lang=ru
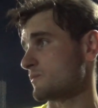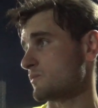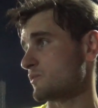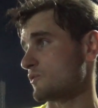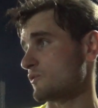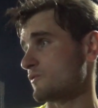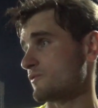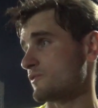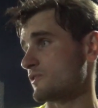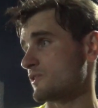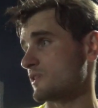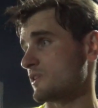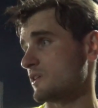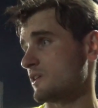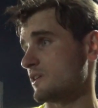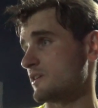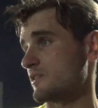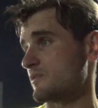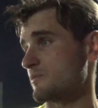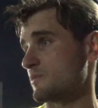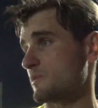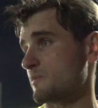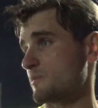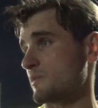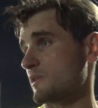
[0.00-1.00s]
полуфинале,
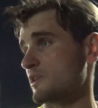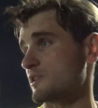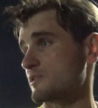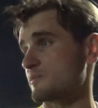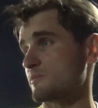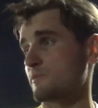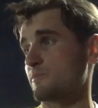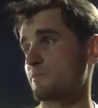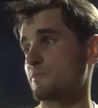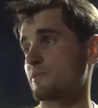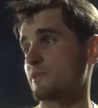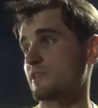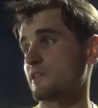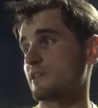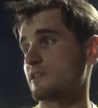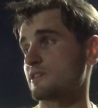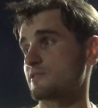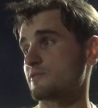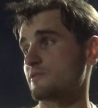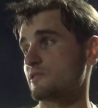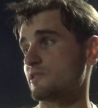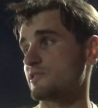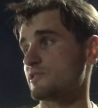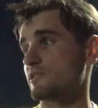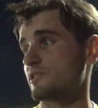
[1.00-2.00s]
они попались, мы в
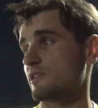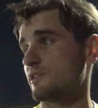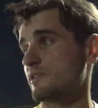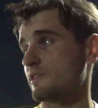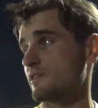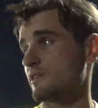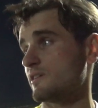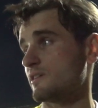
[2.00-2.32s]
пенальти вылетели.